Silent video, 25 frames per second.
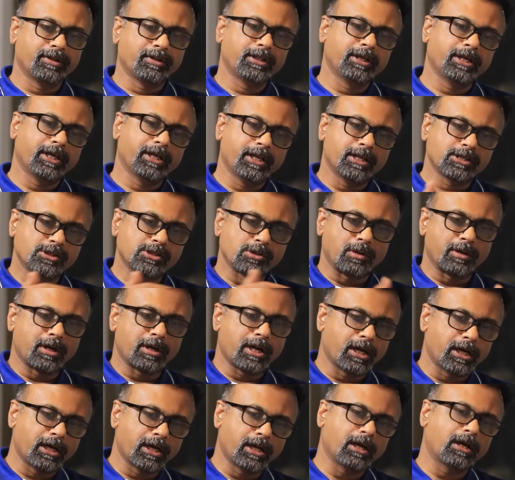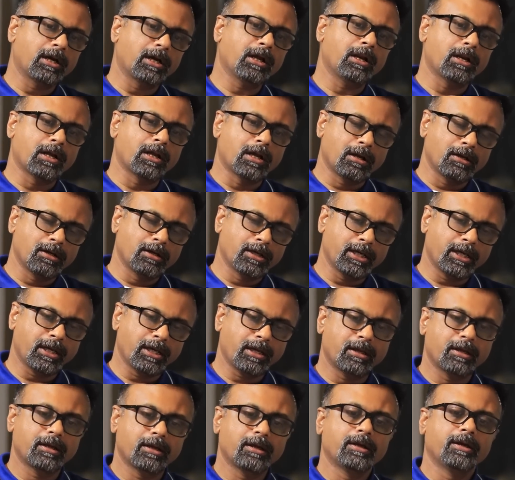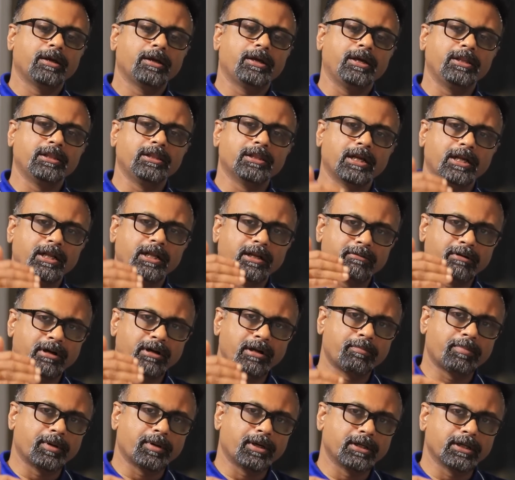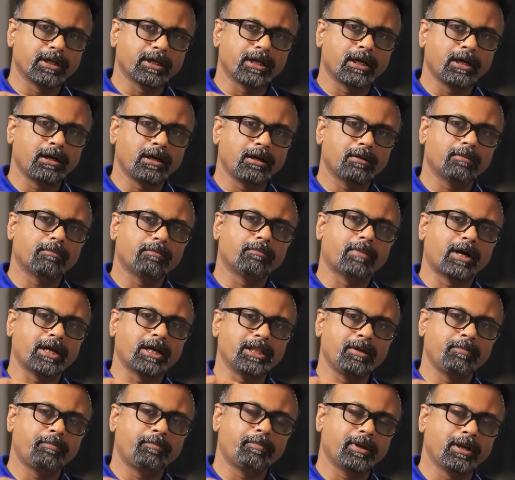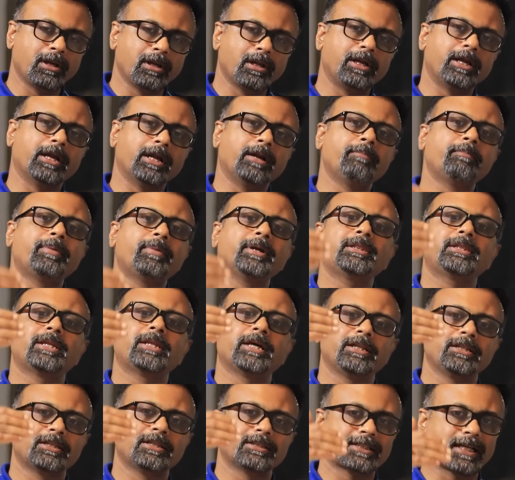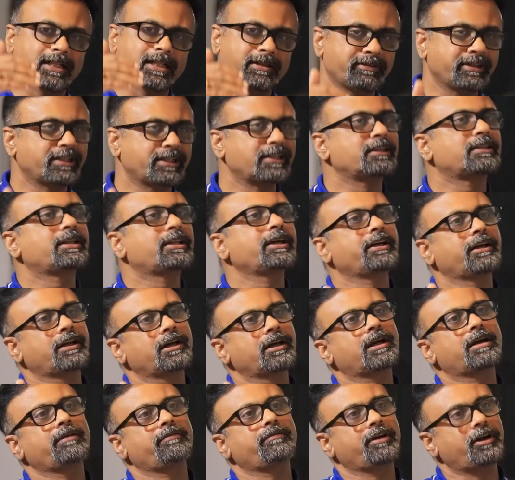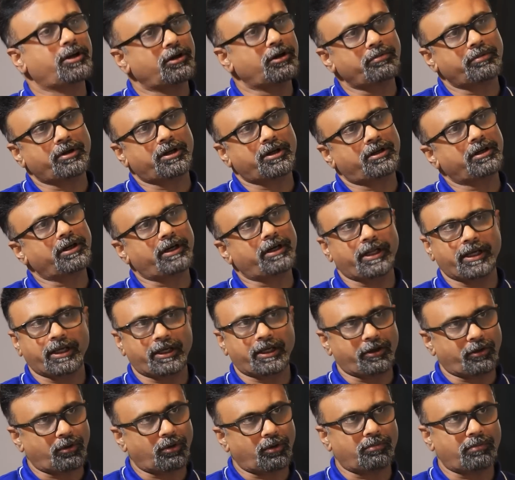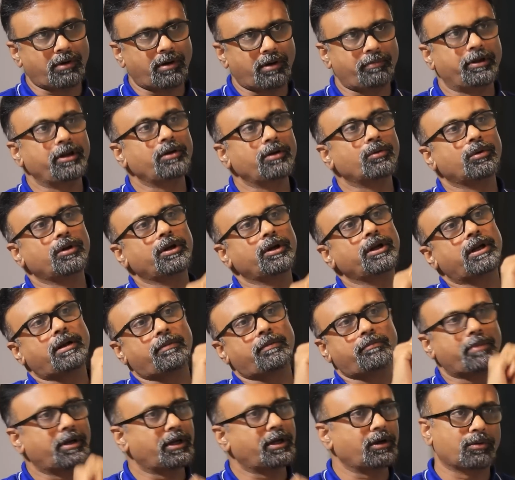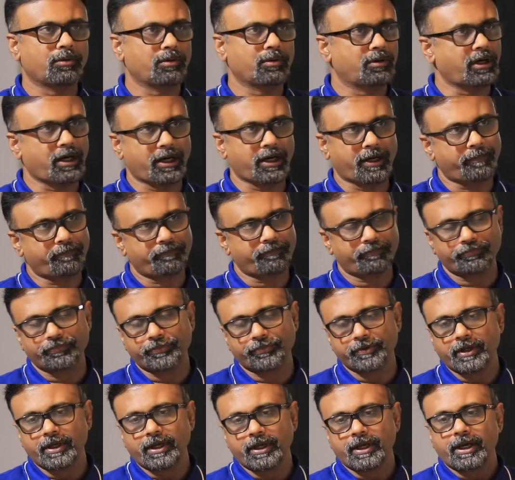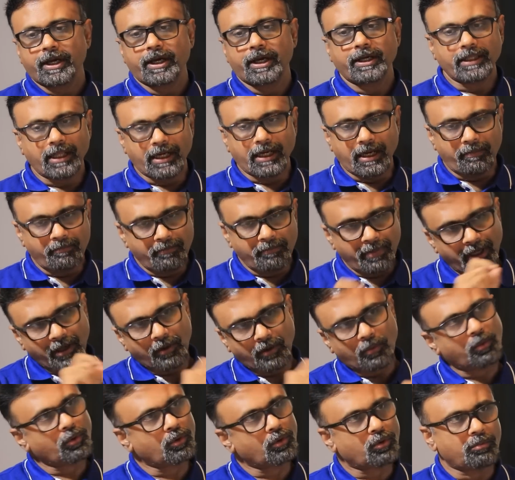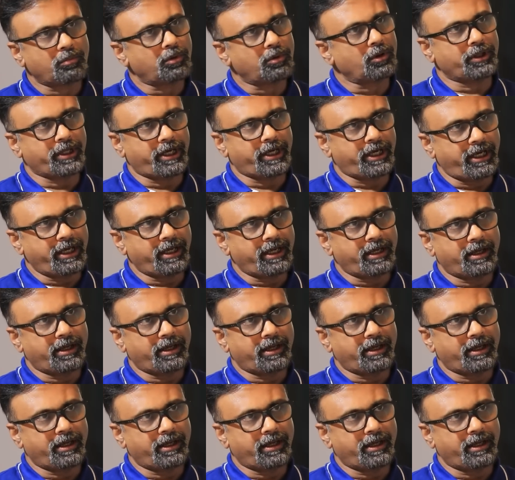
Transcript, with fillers: வந்து என்ன சொல்கிறாங்கனாக்கா நாங்கள் இந்த நிறுவன பங்குகள் மதிப்பில் எண்பத்தைந்து சதவீதத்தை இழக்க வேண்டும் என்று நினைக்கிறோம் அப்படின்னு ஒரு நம்பரை கொடுக்குறாங்க இந்த நம்பரை கொடுக்கும்போதே